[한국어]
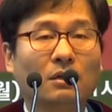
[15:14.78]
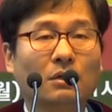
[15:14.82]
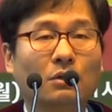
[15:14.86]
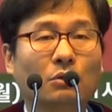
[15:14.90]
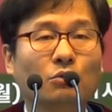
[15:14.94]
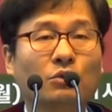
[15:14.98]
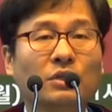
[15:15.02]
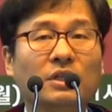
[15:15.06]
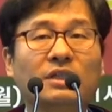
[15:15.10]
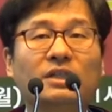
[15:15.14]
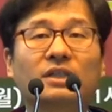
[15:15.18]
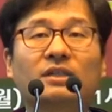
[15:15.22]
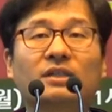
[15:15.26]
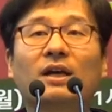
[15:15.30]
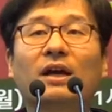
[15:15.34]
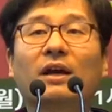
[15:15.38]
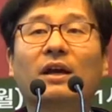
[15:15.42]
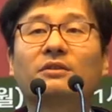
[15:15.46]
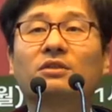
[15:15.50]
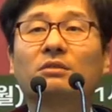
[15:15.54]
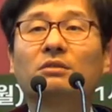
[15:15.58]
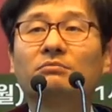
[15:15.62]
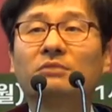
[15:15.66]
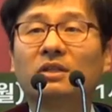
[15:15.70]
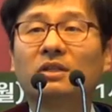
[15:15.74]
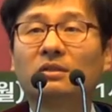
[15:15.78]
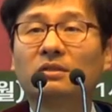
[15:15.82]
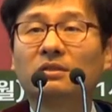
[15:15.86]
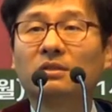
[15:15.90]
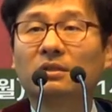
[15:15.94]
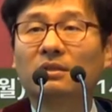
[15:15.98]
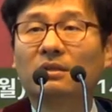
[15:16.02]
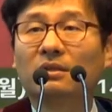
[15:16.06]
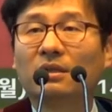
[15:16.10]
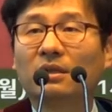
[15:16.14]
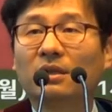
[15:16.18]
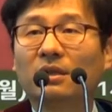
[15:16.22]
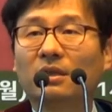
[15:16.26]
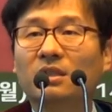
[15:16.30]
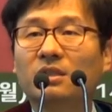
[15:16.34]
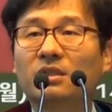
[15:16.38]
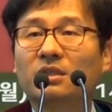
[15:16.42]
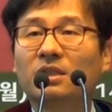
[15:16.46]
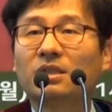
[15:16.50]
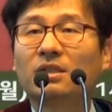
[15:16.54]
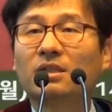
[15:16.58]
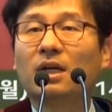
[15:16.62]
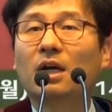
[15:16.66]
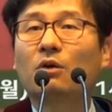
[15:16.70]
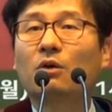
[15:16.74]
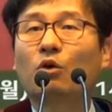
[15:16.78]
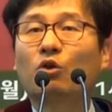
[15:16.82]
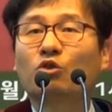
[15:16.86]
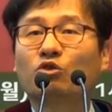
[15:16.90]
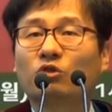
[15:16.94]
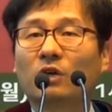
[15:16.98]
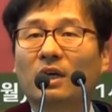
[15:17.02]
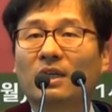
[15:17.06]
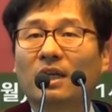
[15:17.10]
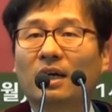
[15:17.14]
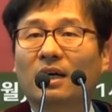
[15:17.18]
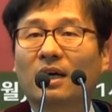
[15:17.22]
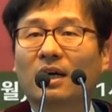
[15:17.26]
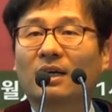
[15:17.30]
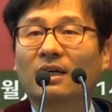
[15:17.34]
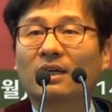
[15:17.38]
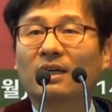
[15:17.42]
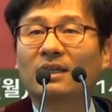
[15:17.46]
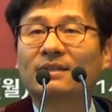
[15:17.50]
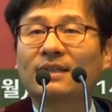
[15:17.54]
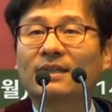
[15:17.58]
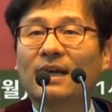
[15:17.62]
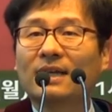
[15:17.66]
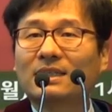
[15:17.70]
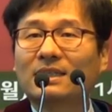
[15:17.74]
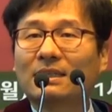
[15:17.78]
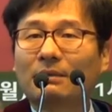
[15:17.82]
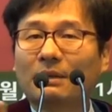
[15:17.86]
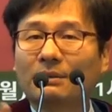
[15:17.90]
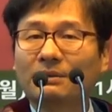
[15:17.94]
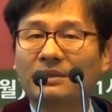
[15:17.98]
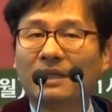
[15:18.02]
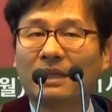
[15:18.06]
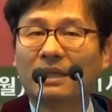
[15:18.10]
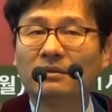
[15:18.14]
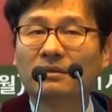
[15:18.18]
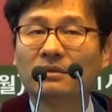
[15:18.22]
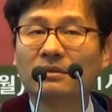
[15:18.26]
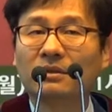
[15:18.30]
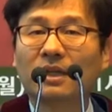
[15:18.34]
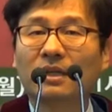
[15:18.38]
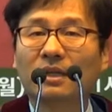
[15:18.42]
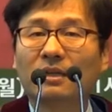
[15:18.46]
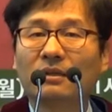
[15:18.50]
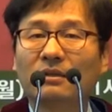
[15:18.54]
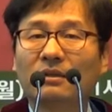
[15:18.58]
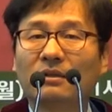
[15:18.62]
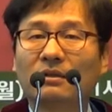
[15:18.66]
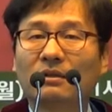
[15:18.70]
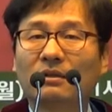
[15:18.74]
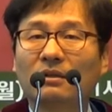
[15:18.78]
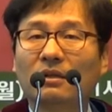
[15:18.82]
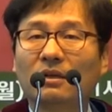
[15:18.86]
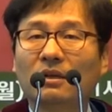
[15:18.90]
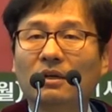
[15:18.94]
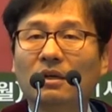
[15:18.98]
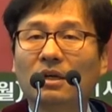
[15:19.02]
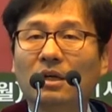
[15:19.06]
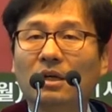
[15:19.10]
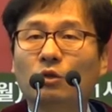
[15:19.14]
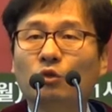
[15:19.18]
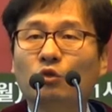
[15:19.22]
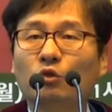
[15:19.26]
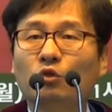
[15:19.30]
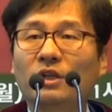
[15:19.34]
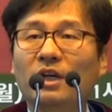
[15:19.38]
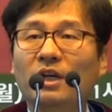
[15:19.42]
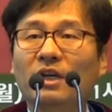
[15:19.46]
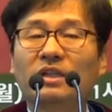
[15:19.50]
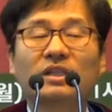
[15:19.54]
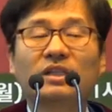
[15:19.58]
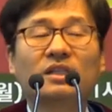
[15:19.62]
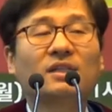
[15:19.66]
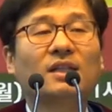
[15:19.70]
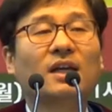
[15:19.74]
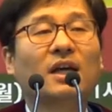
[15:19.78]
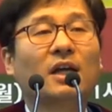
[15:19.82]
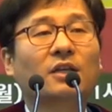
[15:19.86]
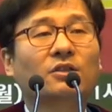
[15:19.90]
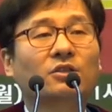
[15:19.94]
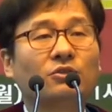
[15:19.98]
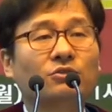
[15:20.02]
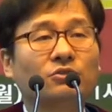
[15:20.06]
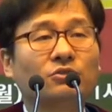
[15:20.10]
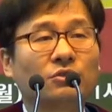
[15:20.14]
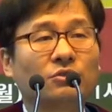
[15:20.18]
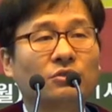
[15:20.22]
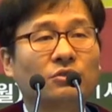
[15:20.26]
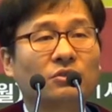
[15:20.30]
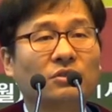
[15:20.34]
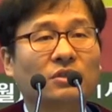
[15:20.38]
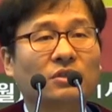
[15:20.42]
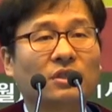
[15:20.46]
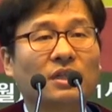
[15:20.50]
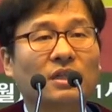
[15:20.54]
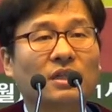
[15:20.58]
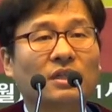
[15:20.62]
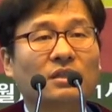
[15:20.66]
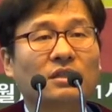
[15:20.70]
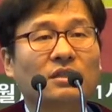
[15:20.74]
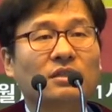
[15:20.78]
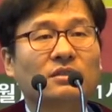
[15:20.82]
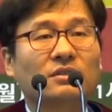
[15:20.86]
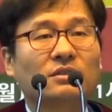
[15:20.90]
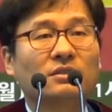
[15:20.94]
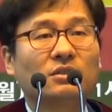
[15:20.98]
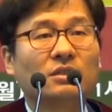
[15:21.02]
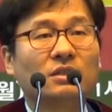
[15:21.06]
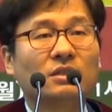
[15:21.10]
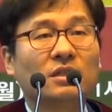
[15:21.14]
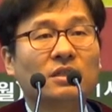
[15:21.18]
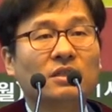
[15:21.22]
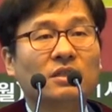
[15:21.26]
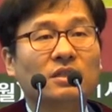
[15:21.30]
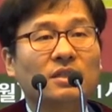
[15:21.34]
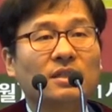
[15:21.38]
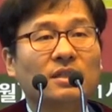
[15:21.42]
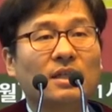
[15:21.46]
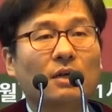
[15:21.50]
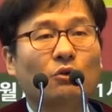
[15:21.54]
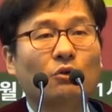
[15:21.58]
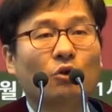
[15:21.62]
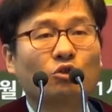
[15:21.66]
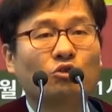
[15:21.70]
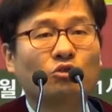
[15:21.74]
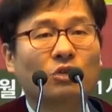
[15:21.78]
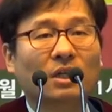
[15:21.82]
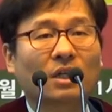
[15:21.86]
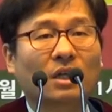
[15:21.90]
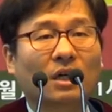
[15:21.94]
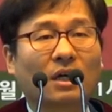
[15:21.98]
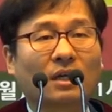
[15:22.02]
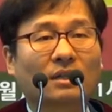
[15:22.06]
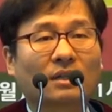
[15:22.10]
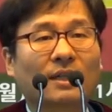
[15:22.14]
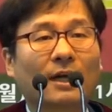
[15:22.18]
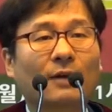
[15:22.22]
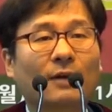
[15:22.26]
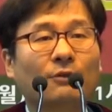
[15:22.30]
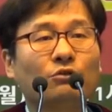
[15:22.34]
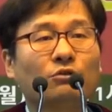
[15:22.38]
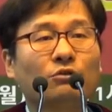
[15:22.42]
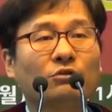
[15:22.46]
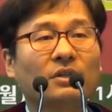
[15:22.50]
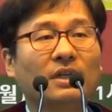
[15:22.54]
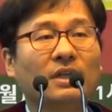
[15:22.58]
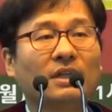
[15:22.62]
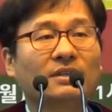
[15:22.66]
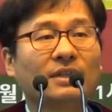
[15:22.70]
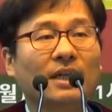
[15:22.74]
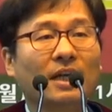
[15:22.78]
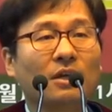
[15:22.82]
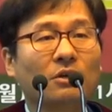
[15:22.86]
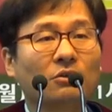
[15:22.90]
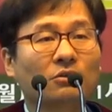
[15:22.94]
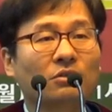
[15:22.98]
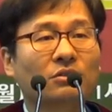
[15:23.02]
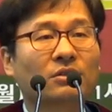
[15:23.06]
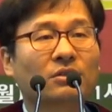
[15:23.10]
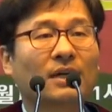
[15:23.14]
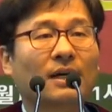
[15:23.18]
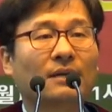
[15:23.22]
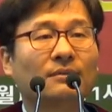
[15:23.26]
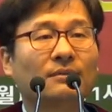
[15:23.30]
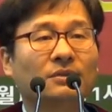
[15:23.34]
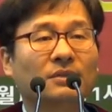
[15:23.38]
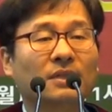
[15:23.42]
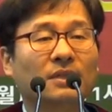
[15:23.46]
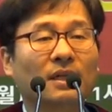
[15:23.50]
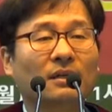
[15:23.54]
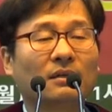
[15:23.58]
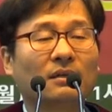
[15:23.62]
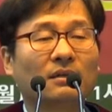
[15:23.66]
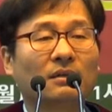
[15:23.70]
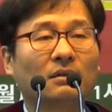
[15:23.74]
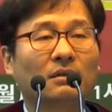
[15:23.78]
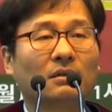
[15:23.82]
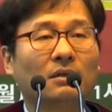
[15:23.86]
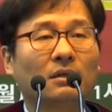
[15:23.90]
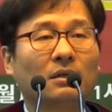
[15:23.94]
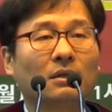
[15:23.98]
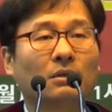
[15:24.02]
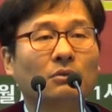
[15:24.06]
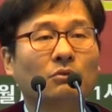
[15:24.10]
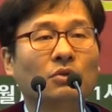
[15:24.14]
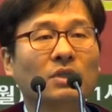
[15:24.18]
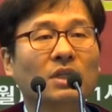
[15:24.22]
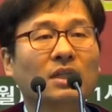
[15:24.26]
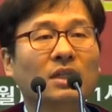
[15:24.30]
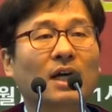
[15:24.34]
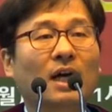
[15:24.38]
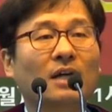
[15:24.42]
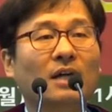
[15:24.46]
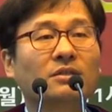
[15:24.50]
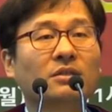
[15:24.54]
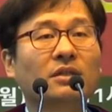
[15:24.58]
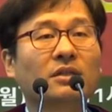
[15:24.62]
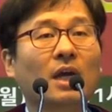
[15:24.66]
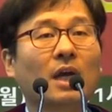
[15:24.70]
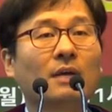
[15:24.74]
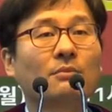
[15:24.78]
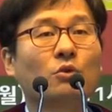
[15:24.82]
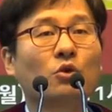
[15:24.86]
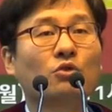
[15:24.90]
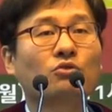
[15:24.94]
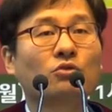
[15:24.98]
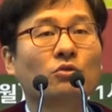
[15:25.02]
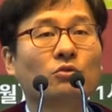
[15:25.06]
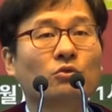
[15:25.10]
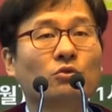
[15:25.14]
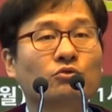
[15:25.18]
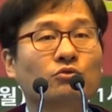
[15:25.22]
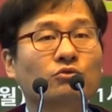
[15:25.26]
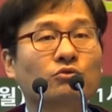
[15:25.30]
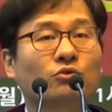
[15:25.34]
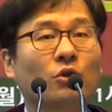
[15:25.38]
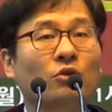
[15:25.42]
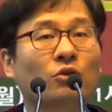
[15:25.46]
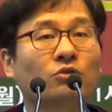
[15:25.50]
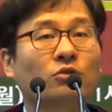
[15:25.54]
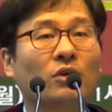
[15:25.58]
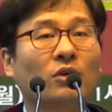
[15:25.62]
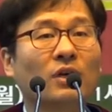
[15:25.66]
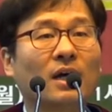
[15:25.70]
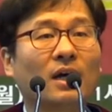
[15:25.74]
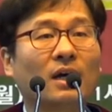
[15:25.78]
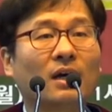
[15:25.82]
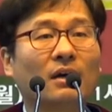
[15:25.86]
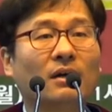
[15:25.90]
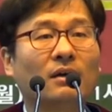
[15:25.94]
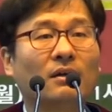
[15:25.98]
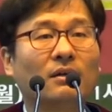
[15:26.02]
우리 신앙의 선배들은 신앙 고수하다가 사자밥이 됐는데 우리 신앙의 선조들은 이 신앙 고수하다가 단두대의 사형으로 들어갔는데 우리 가정의 행복 정도야.